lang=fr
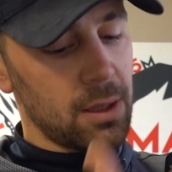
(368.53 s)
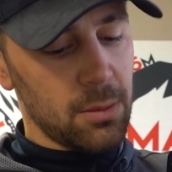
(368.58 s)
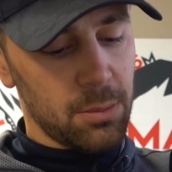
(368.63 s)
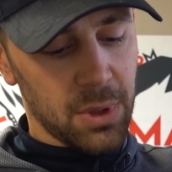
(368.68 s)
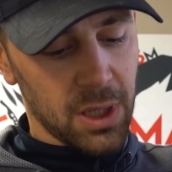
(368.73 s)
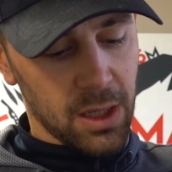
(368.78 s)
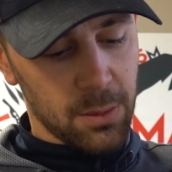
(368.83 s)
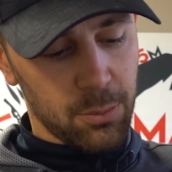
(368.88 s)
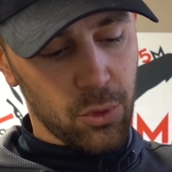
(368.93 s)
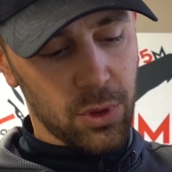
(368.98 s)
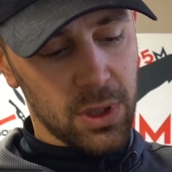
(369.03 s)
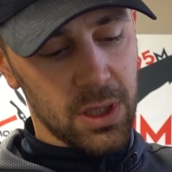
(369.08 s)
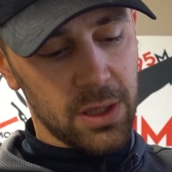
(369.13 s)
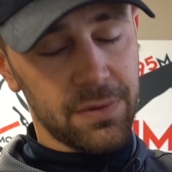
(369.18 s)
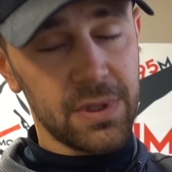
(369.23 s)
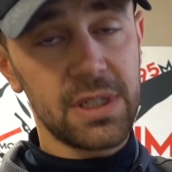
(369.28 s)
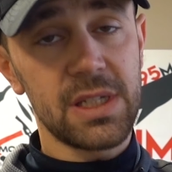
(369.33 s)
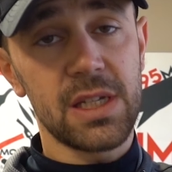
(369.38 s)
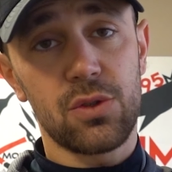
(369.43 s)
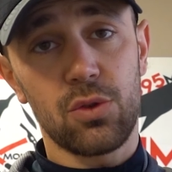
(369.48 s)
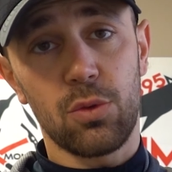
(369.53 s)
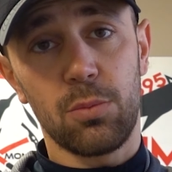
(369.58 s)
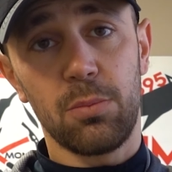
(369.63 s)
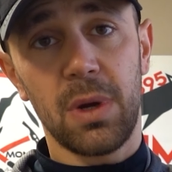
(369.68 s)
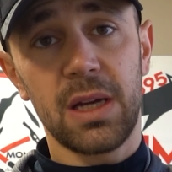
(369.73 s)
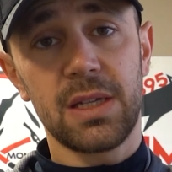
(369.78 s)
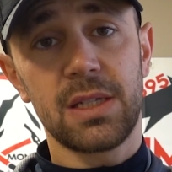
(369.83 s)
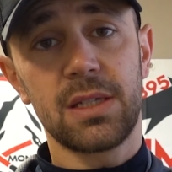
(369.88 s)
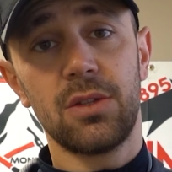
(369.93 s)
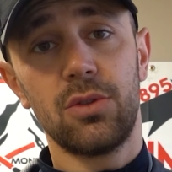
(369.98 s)
par rapport à la fixation
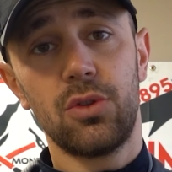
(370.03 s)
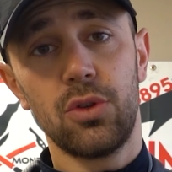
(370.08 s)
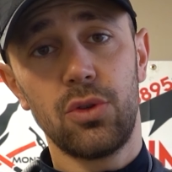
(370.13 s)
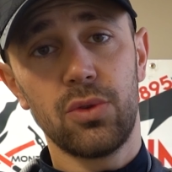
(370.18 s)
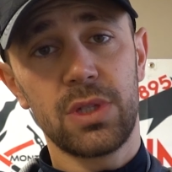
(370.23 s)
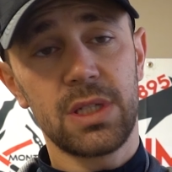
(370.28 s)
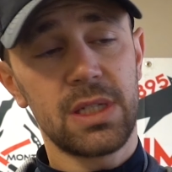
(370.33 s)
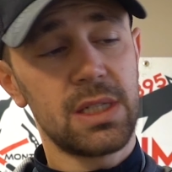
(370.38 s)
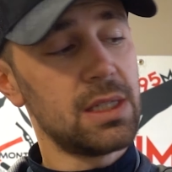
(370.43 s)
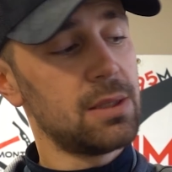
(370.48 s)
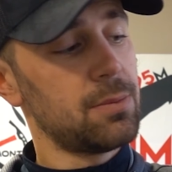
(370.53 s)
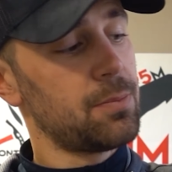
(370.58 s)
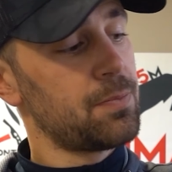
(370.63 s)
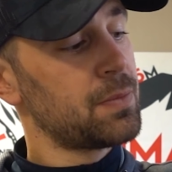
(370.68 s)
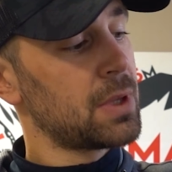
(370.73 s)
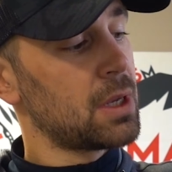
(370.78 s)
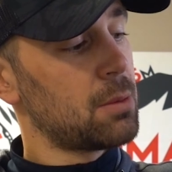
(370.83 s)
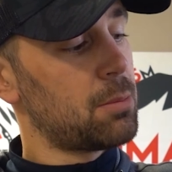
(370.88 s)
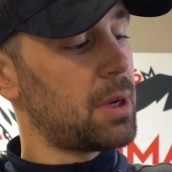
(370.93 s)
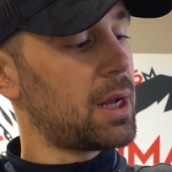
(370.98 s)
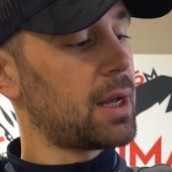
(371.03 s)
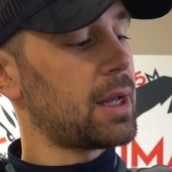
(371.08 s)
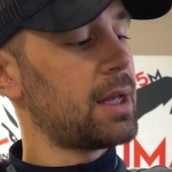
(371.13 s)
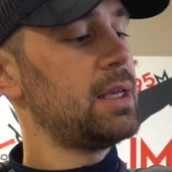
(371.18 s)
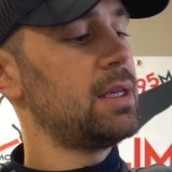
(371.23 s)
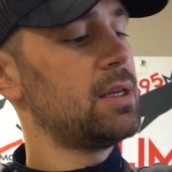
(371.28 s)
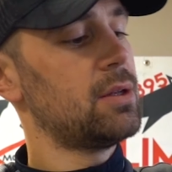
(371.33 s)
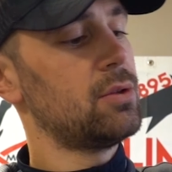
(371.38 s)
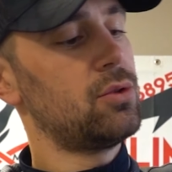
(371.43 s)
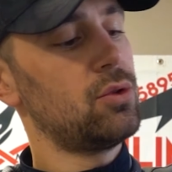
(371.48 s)
basse de nos skis.
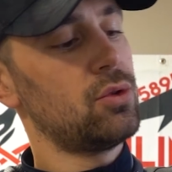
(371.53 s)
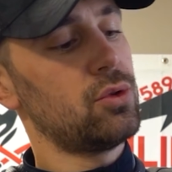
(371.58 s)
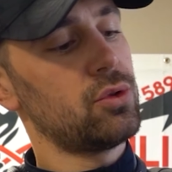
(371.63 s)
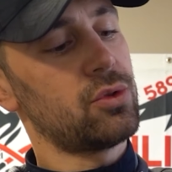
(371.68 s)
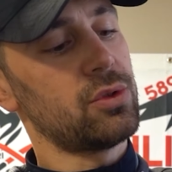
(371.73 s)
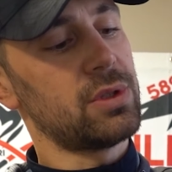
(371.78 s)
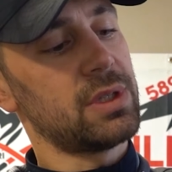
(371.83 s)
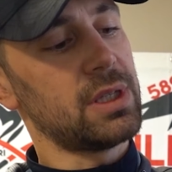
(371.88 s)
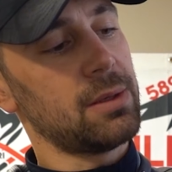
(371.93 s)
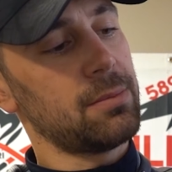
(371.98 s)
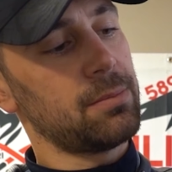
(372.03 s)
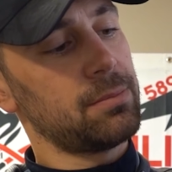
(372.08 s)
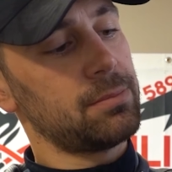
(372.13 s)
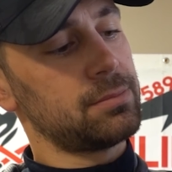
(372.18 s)
Pareil de l'autre côté.